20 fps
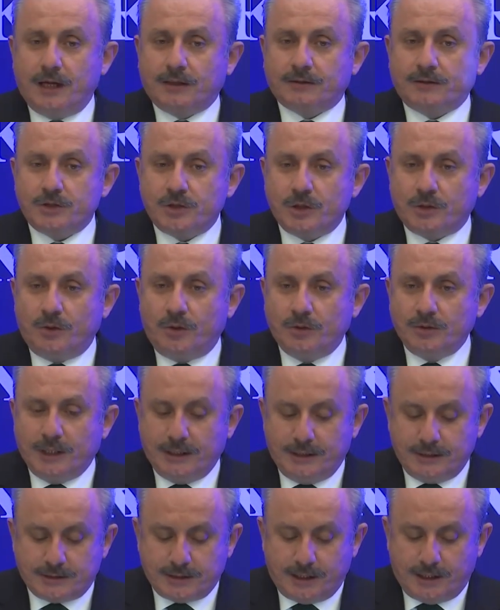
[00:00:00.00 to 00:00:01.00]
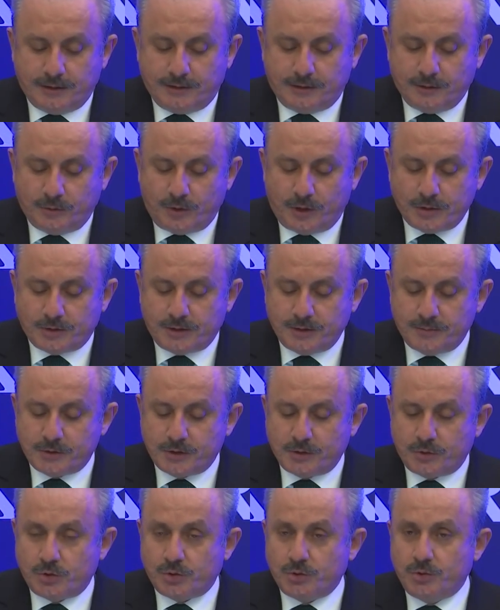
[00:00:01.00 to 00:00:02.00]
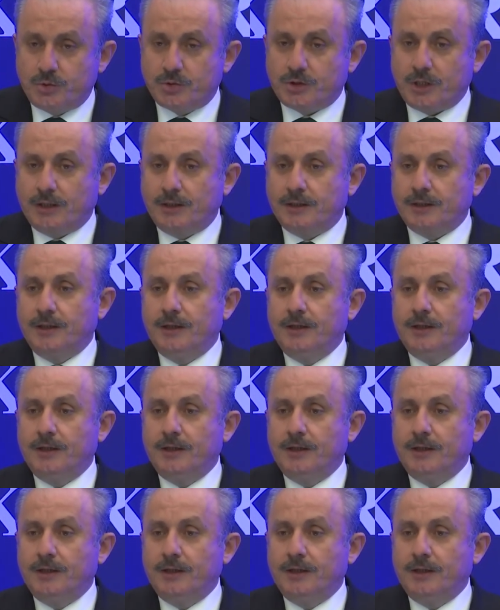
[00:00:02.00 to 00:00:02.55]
yaklaşık 17 saatte ulaştığımızı düşünürsek